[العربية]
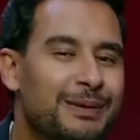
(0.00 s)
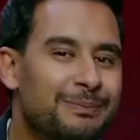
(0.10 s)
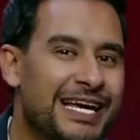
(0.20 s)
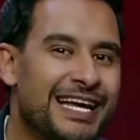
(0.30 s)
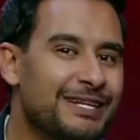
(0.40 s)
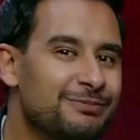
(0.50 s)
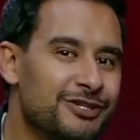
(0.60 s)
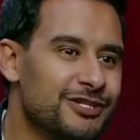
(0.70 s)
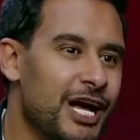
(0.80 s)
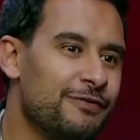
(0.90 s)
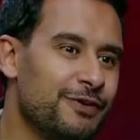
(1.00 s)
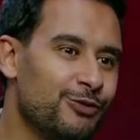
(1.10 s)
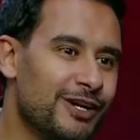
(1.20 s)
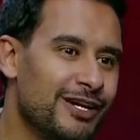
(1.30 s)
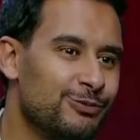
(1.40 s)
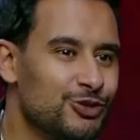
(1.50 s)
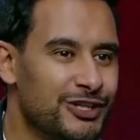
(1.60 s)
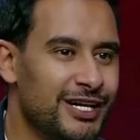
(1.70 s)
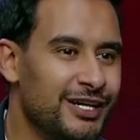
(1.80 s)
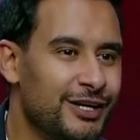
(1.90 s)
ما ما كلمتش صحفي ولا
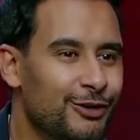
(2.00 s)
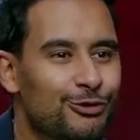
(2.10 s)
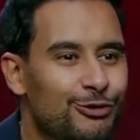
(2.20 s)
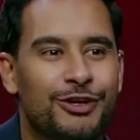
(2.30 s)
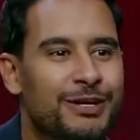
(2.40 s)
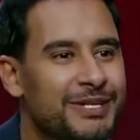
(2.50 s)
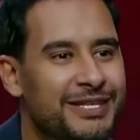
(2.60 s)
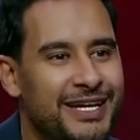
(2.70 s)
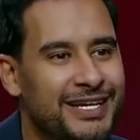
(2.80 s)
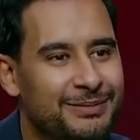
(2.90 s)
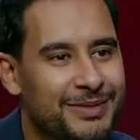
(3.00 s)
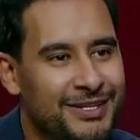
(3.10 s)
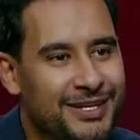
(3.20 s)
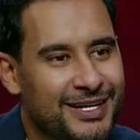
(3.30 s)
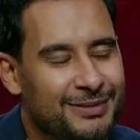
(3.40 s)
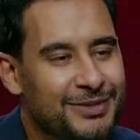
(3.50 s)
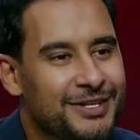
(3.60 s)
مذيع قلت له انا متضايق من انا